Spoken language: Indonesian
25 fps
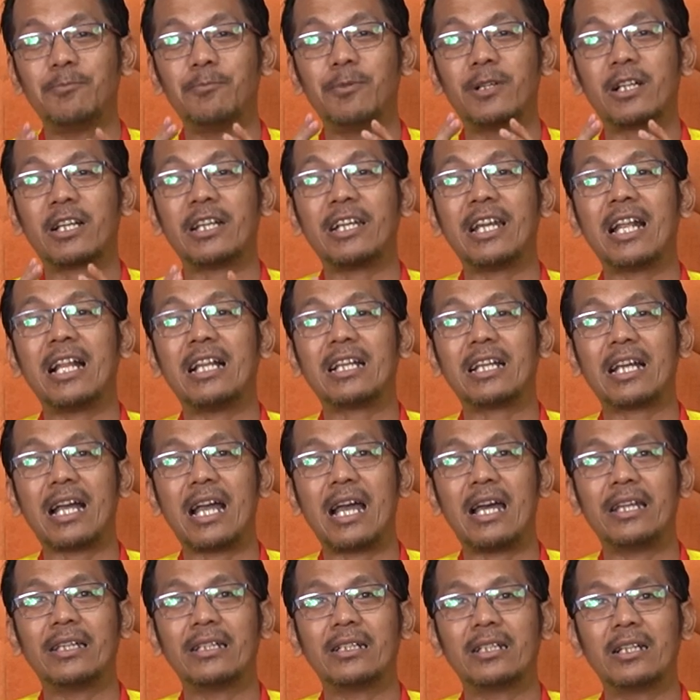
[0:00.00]

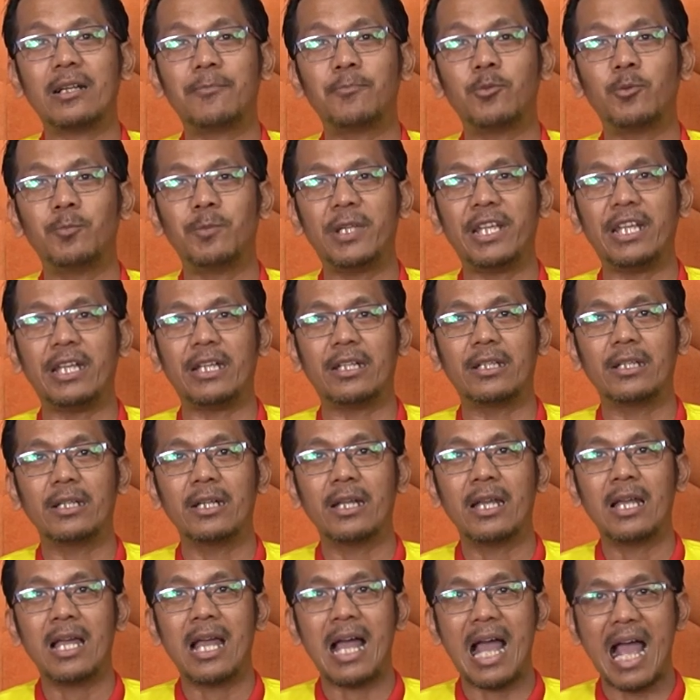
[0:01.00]
diperkenalkan ke publik.
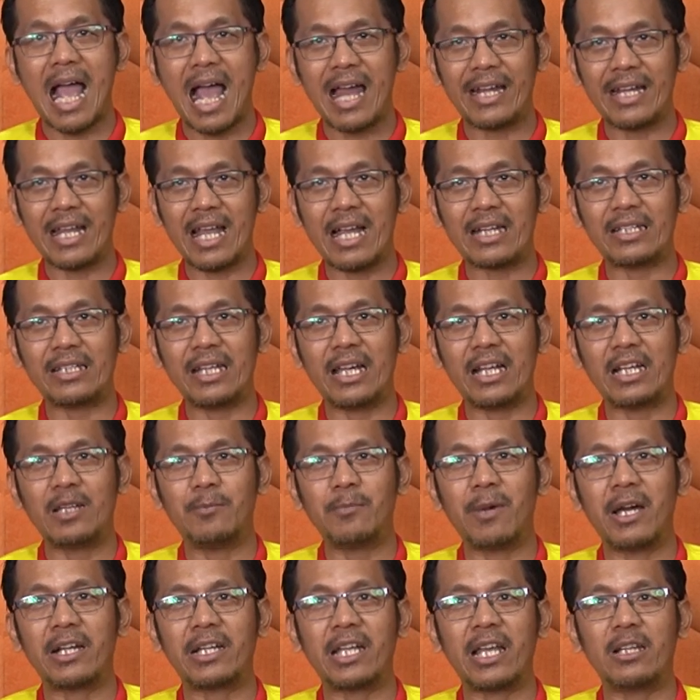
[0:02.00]
Anak dari
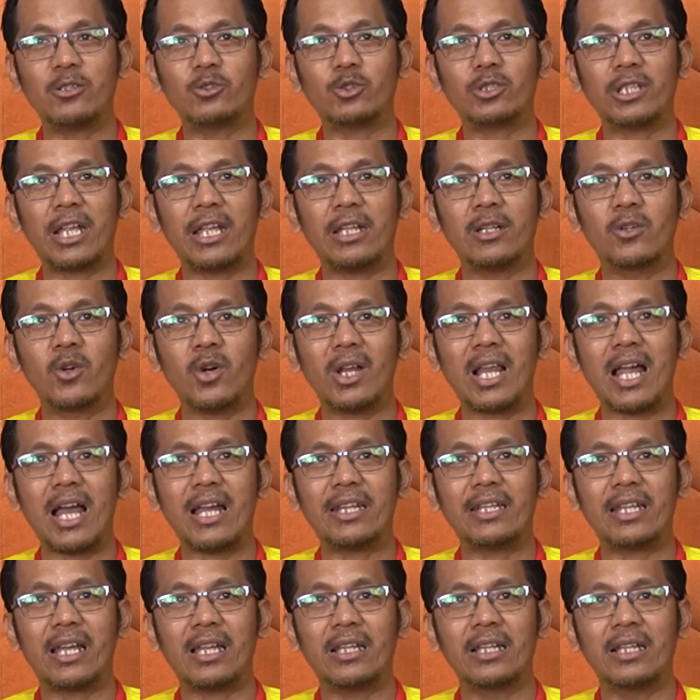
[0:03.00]
Marianus
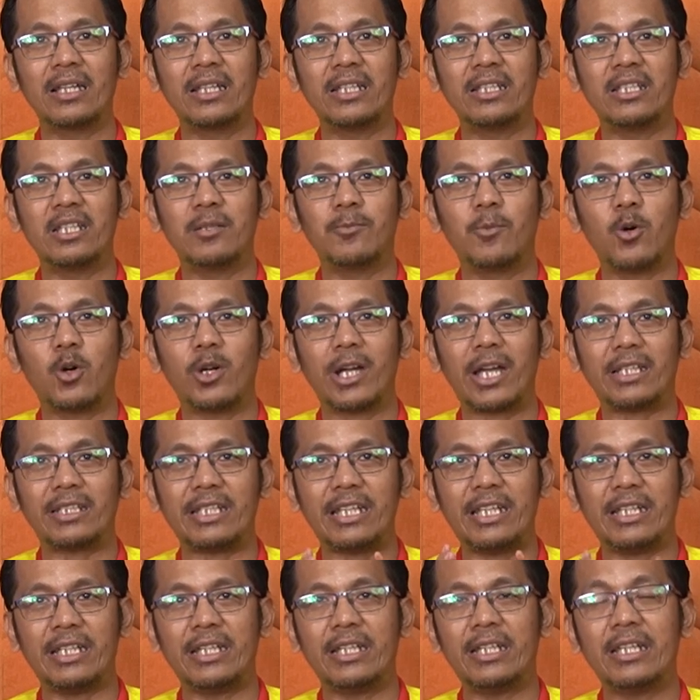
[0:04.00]
Nainggolan dan Lizzie Bogat
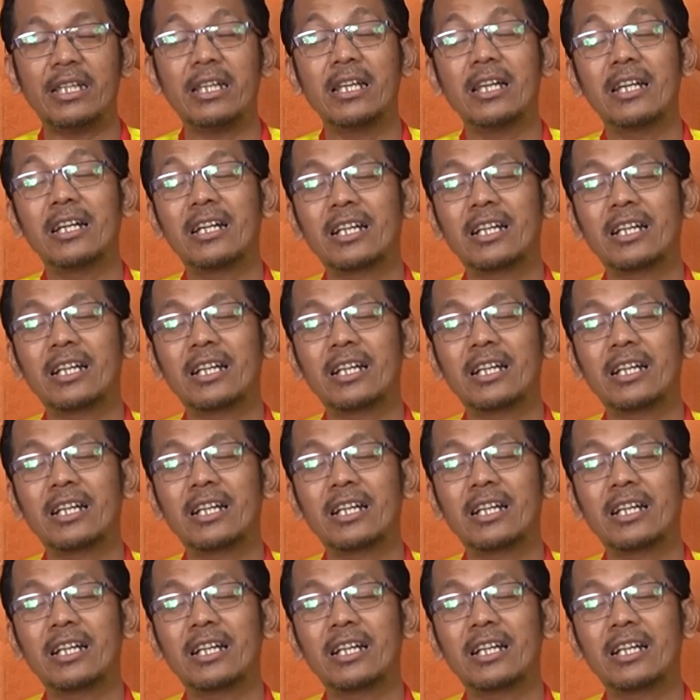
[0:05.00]
ini